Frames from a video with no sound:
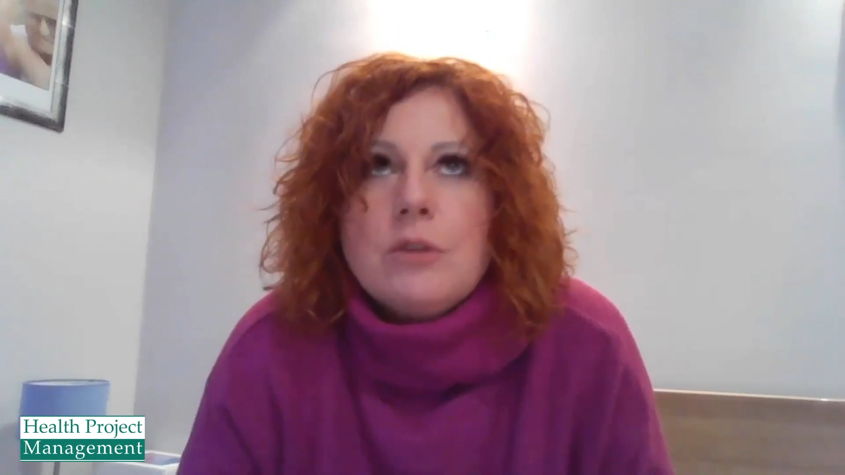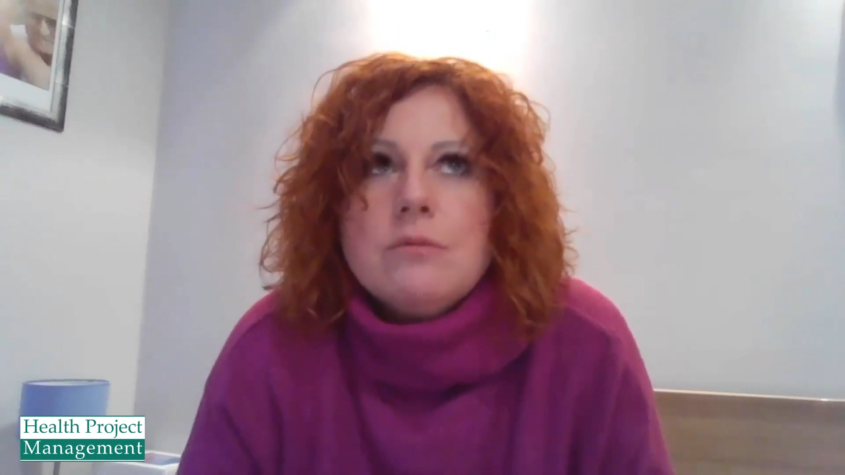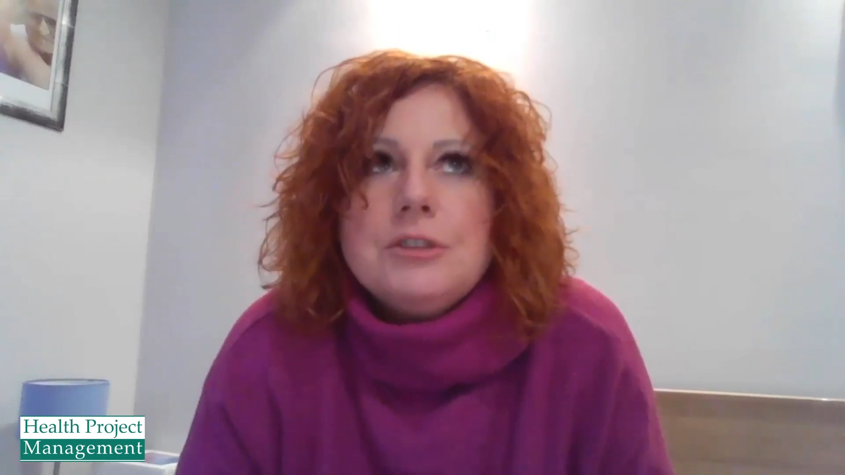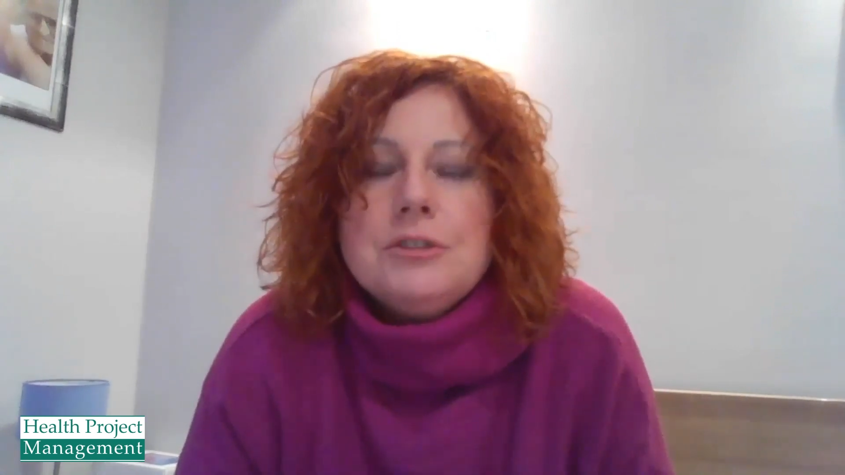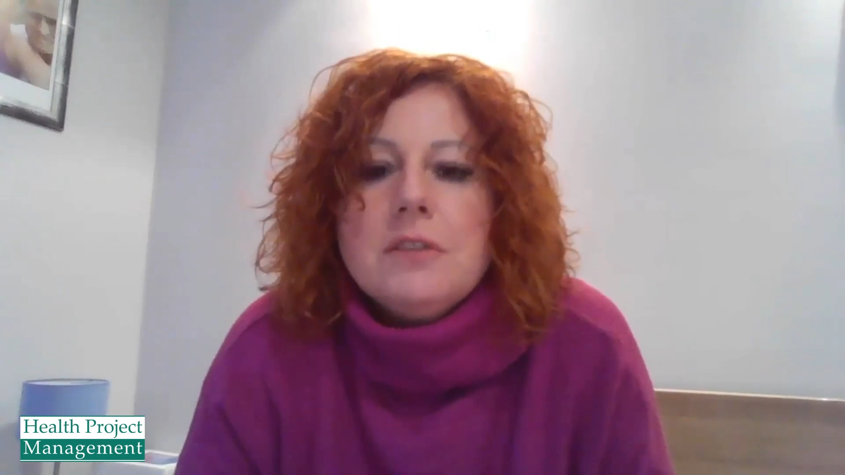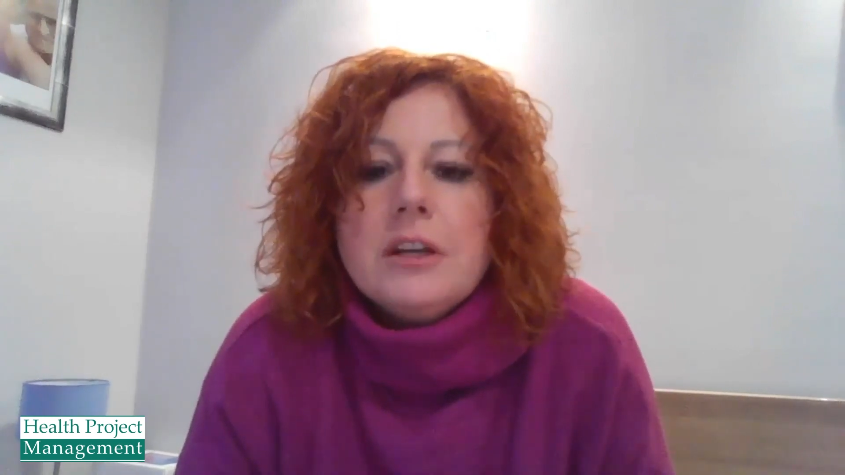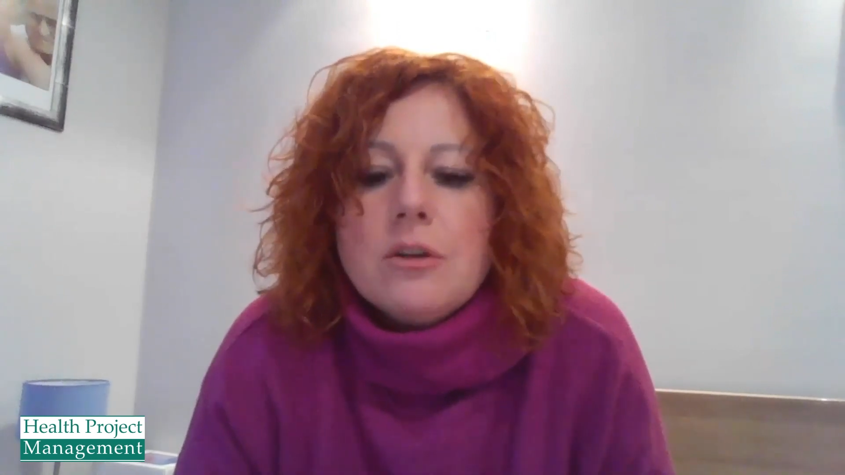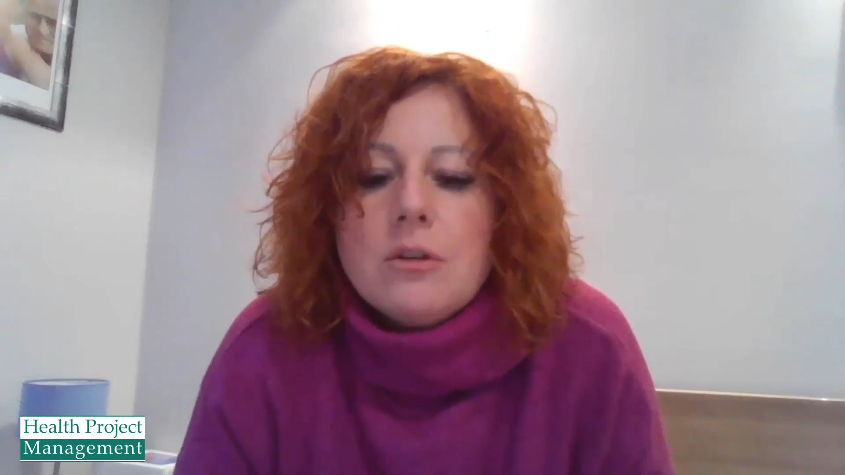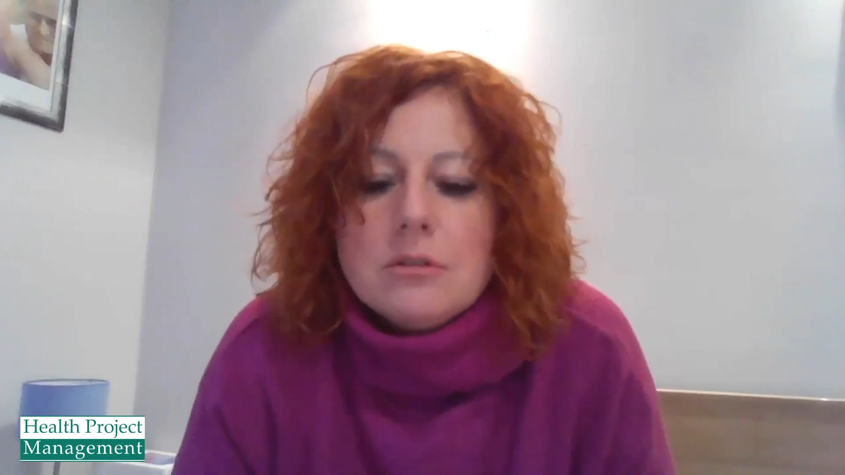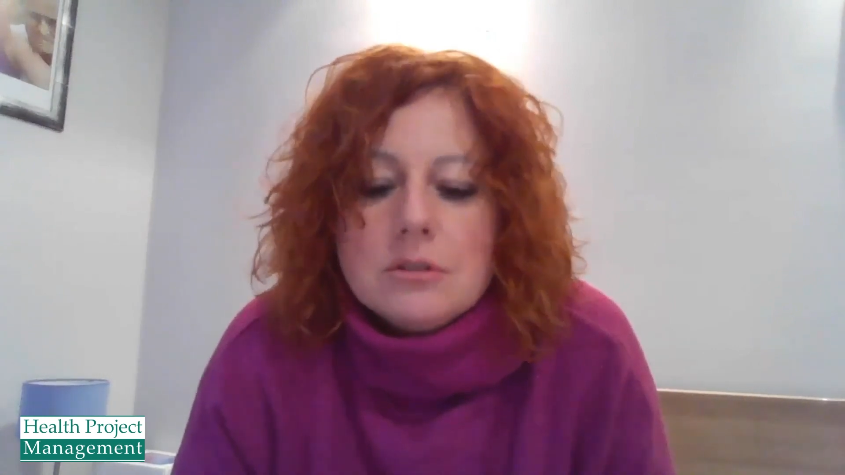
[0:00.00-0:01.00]

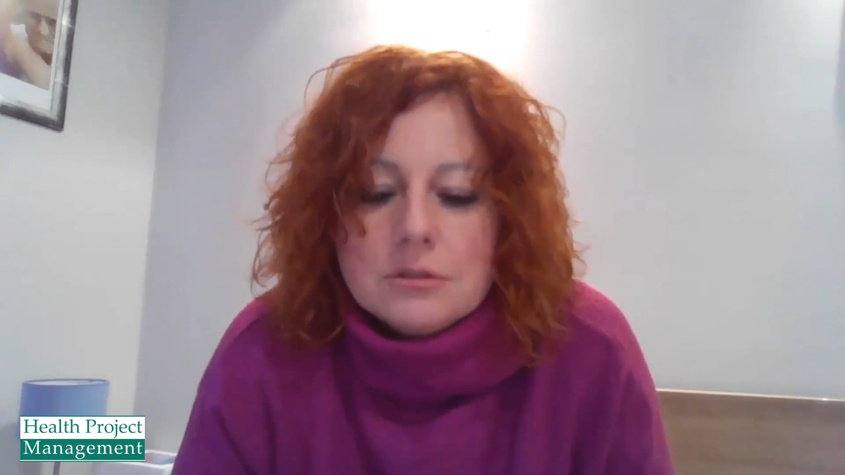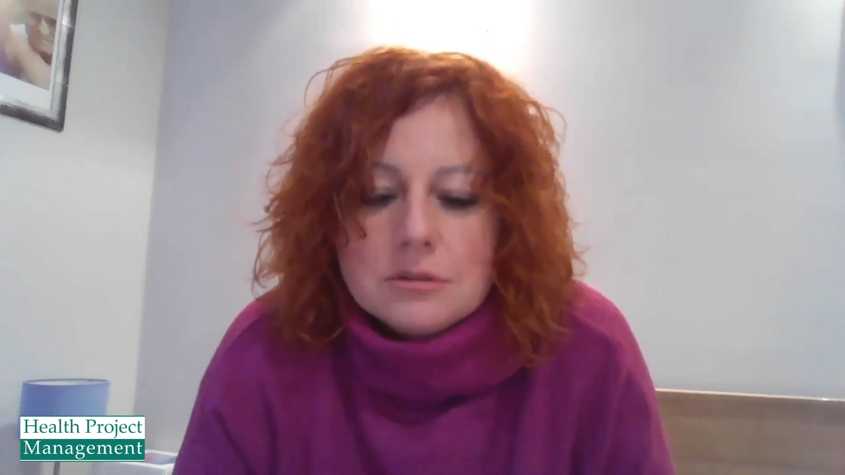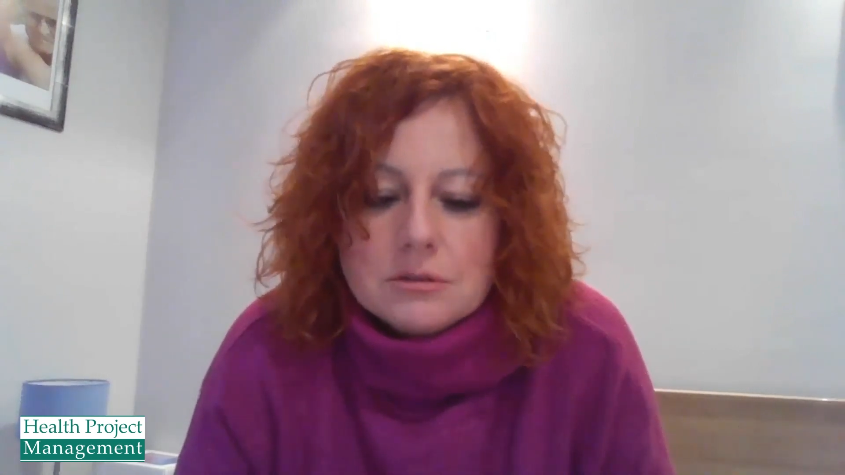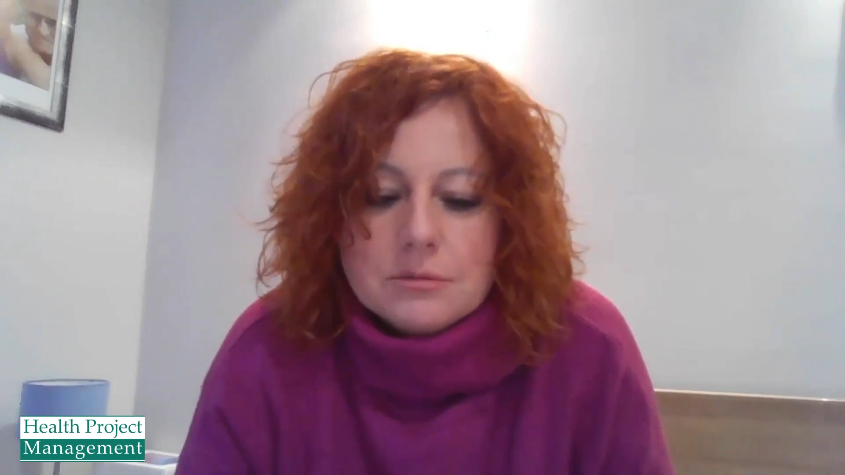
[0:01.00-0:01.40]
właściwego y,